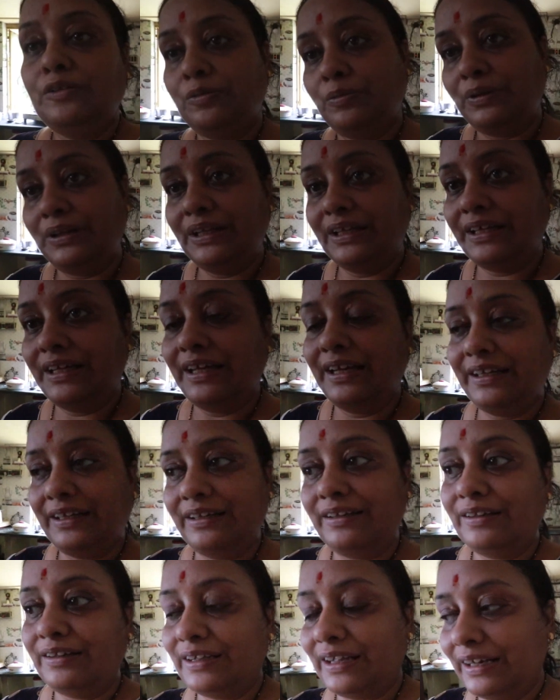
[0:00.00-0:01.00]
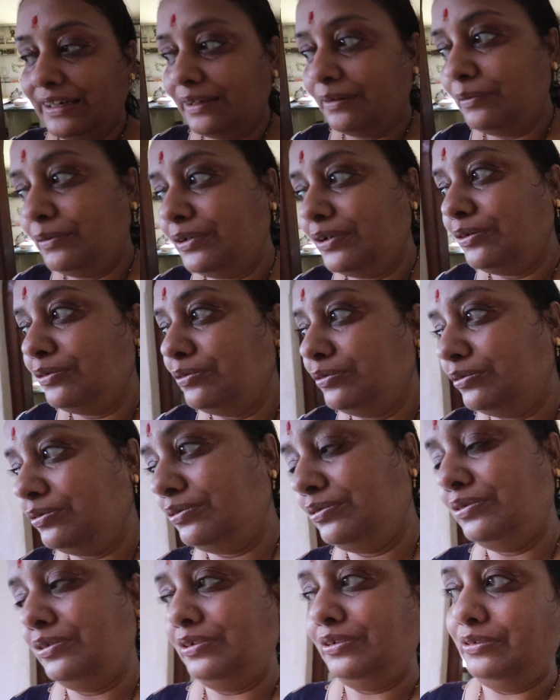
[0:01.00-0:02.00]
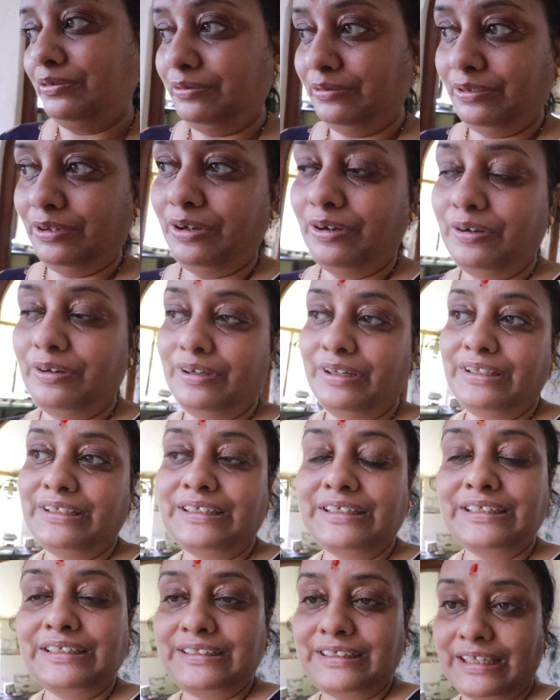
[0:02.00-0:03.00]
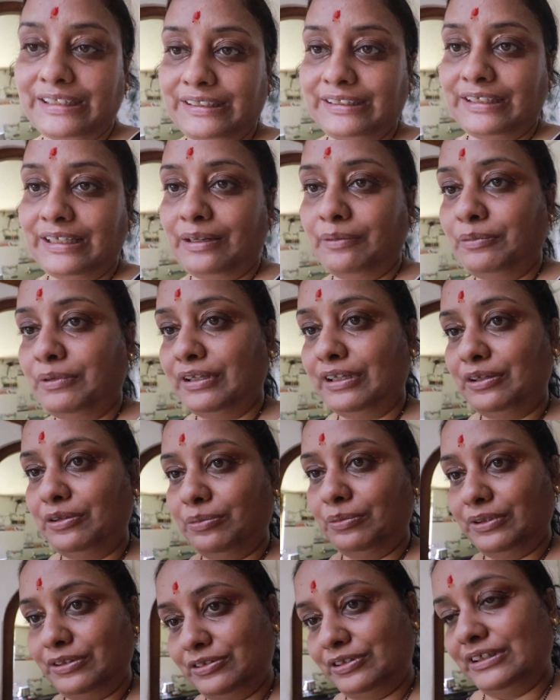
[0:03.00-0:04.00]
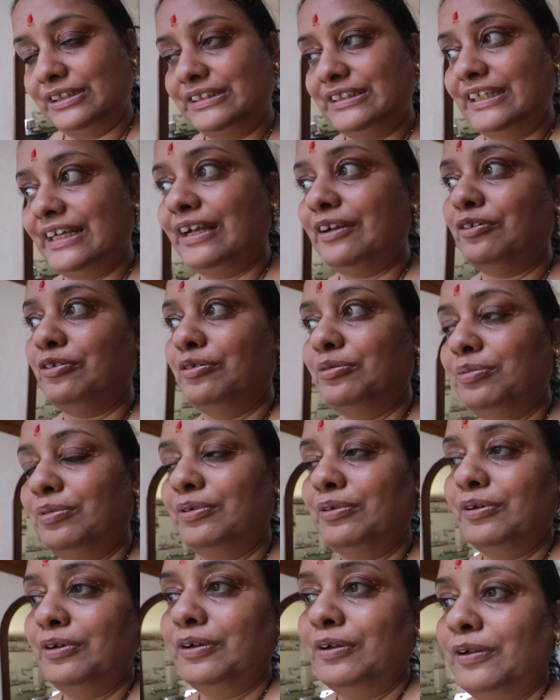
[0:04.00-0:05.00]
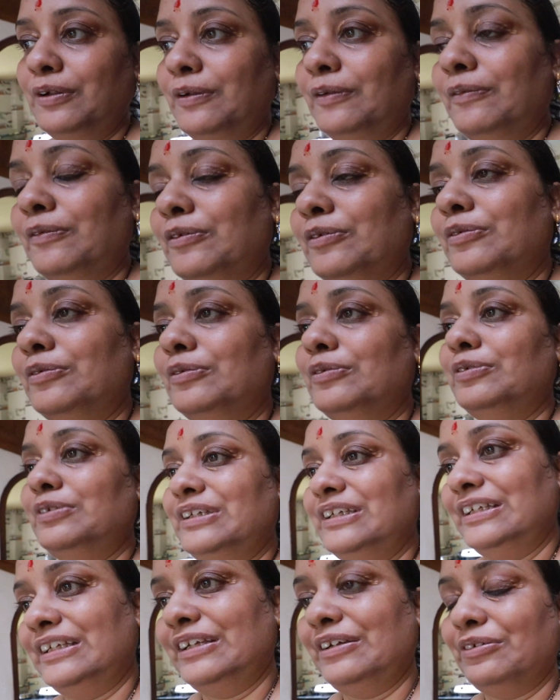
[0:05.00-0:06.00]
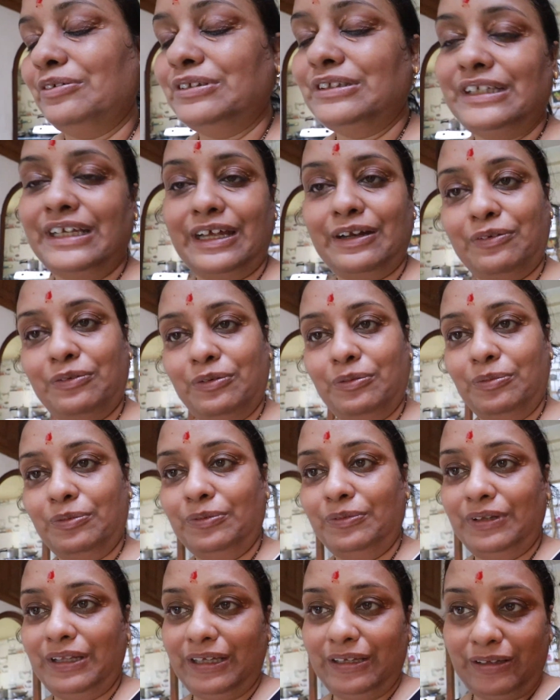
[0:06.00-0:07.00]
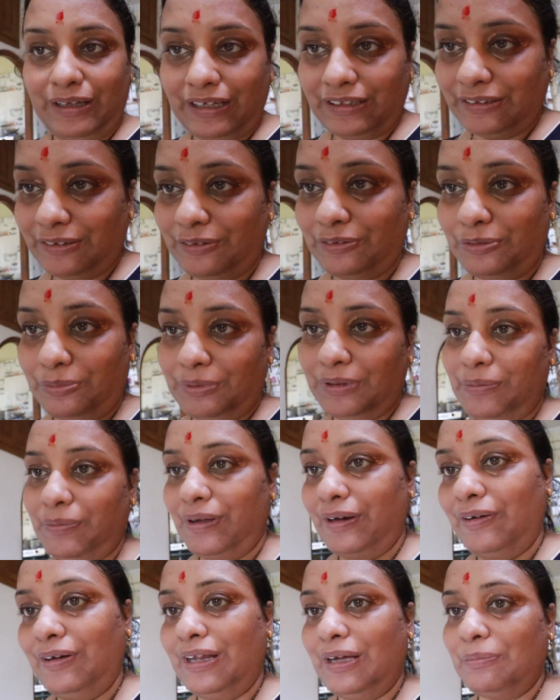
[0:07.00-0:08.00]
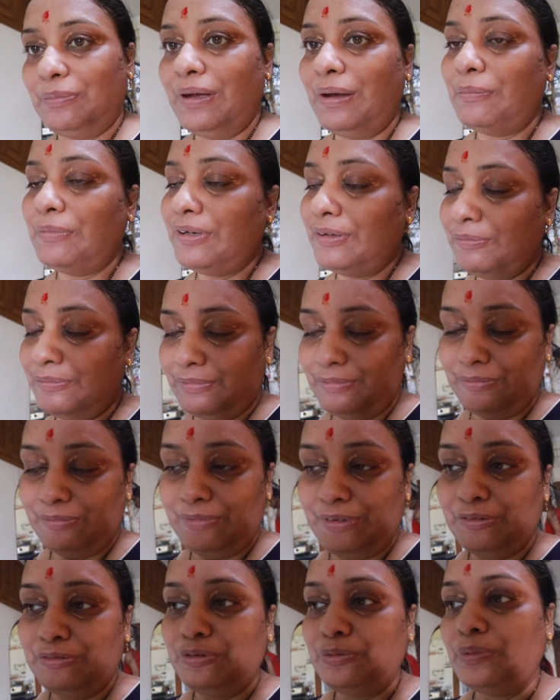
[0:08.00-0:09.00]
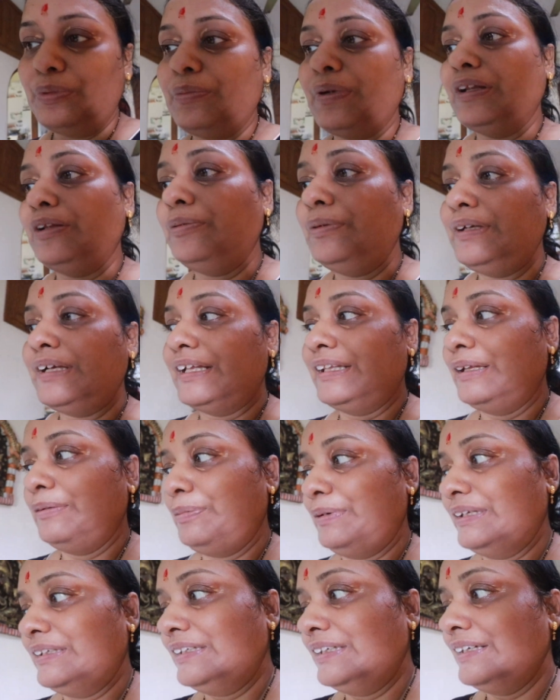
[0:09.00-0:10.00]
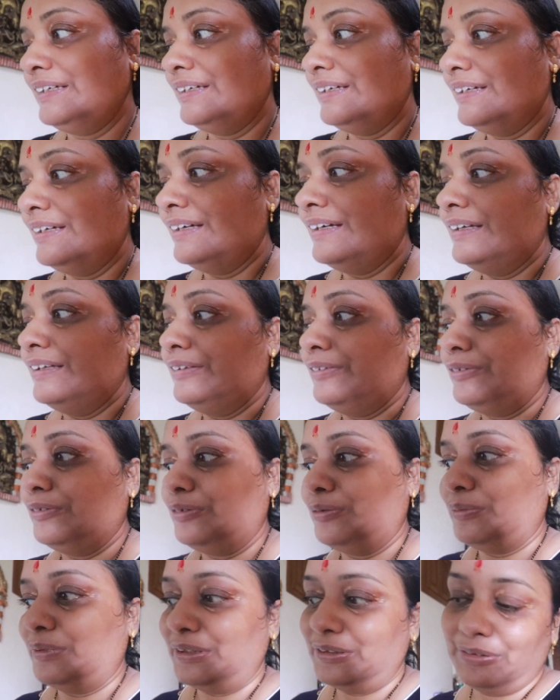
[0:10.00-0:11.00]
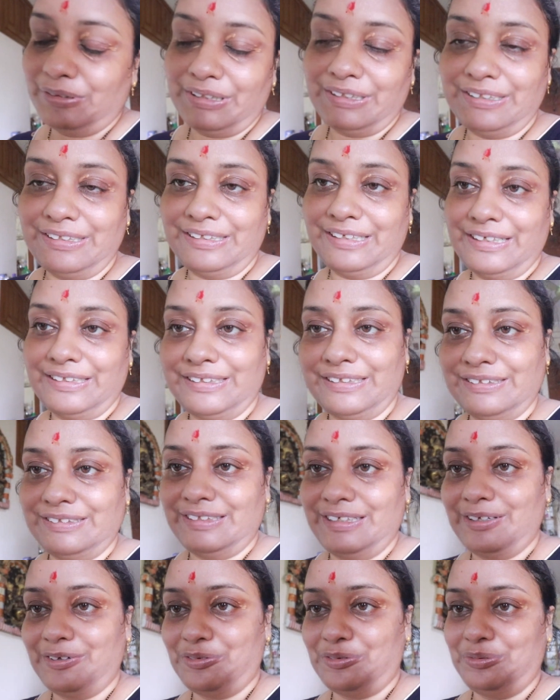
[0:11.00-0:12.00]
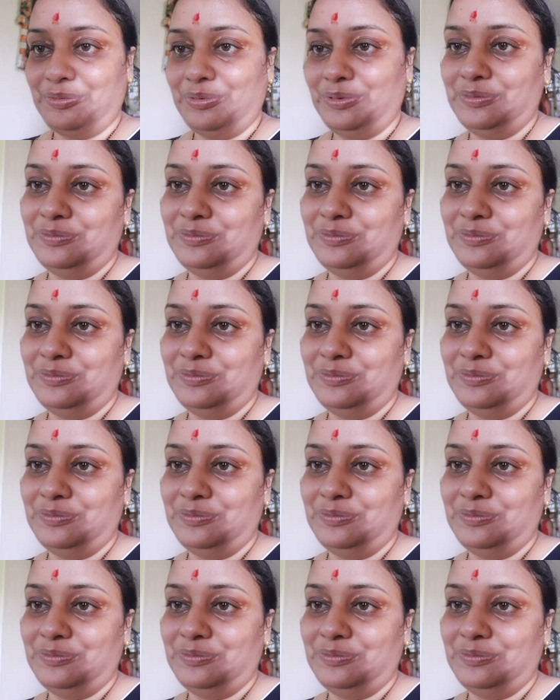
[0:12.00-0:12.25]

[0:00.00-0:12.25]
তোমাদেরকে একটা কালকে আমি একটা নতুন ধরনের জিনিস জানতে চাইলাম তো এটা তোমাদের সঙ্গে শেয়ার করব তো সেটা যখন শেয়ার করবো আশা করি তোমাদের ভালো লাগবে আমি ইউটিউবের মাধ্যমে জানতে পেয়েছি তো তোমাদের সঙ্গে সেটা আজকে শেয়ার করবো